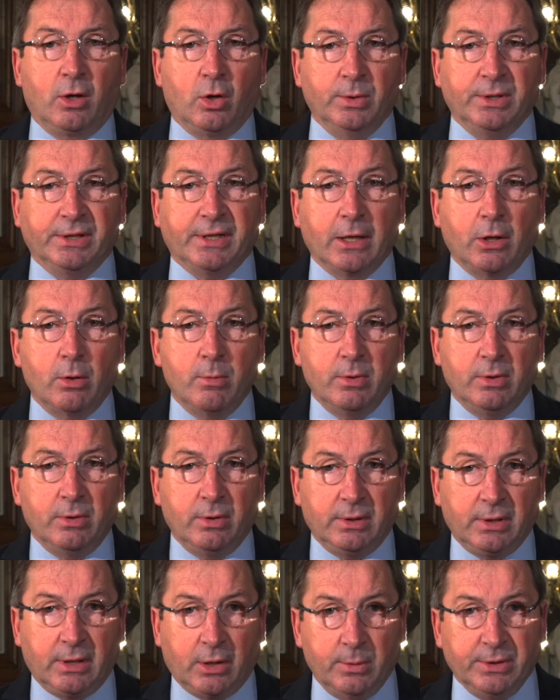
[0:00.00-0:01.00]

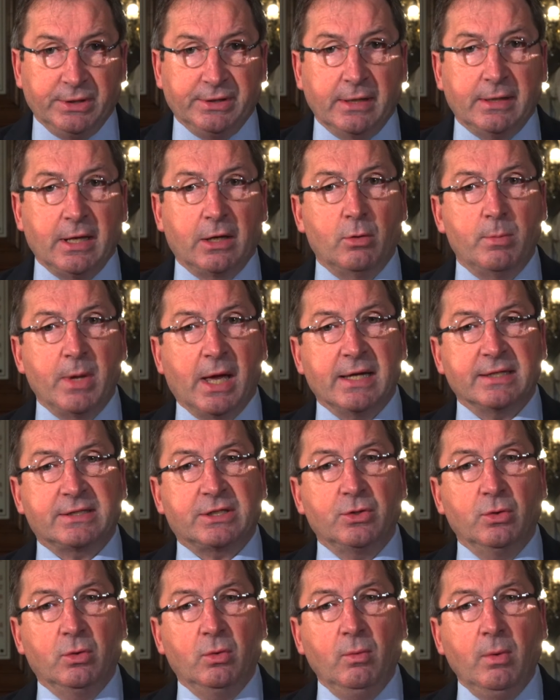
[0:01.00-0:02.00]
communauté
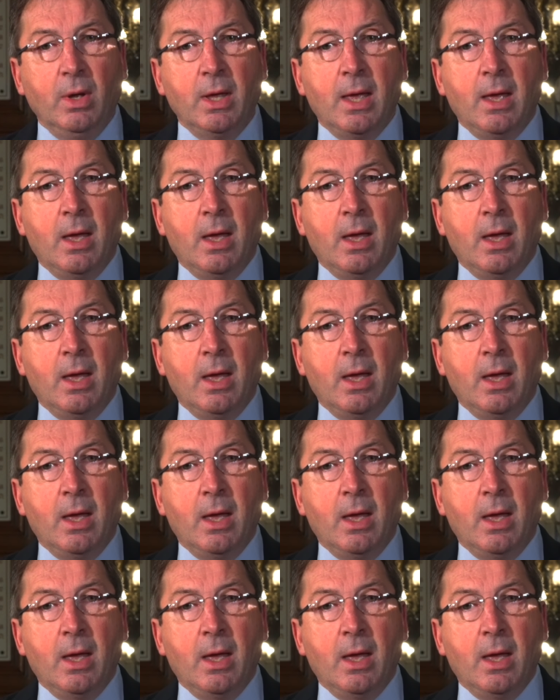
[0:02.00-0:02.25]
d'agglomération,